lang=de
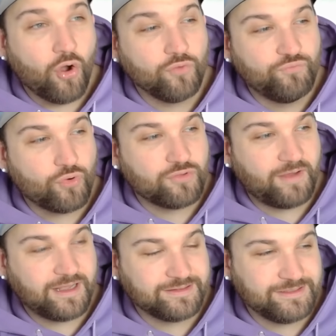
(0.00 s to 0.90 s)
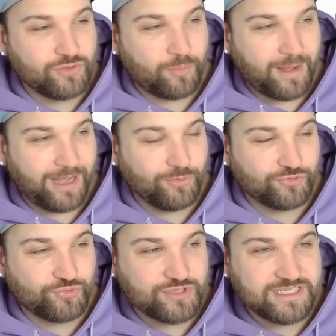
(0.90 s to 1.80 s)
und wo quasi die
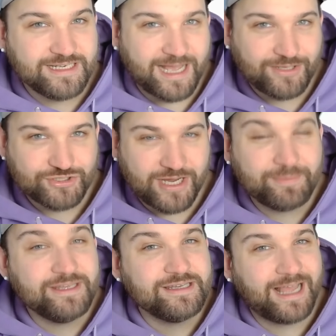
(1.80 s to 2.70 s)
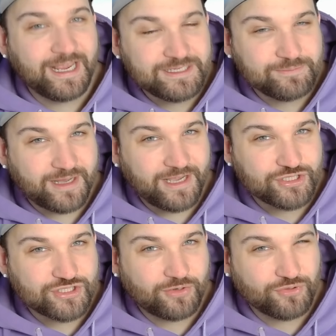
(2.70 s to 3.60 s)
Normalos durch die Glasscheibe in den reichen
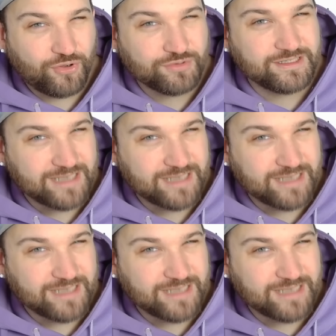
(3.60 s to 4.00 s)
Bereich schauen konnte.